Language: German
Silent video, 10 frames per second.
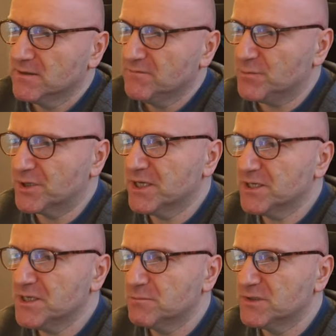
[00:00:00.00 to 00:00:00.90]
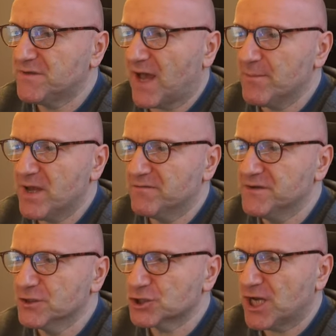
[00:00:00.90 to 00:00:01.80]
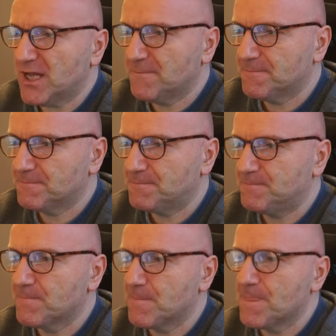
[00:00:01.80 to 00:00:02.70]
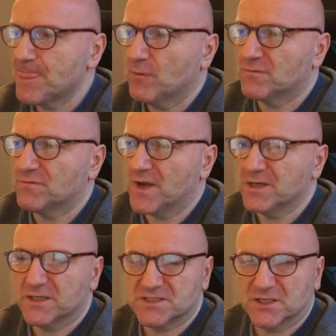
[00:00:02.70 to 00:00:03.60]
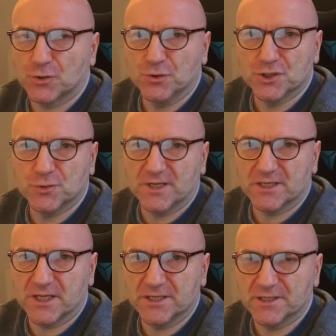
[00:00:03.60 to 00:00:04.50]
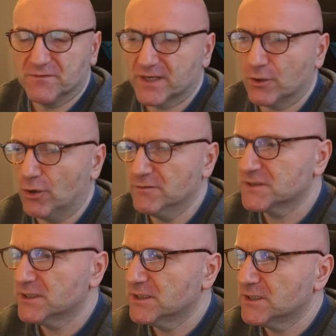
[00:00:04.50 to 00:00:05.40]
Wir beginnen hier mit Dame F4 Schach und verhindern, dass der König über die G-Linie wegläuft.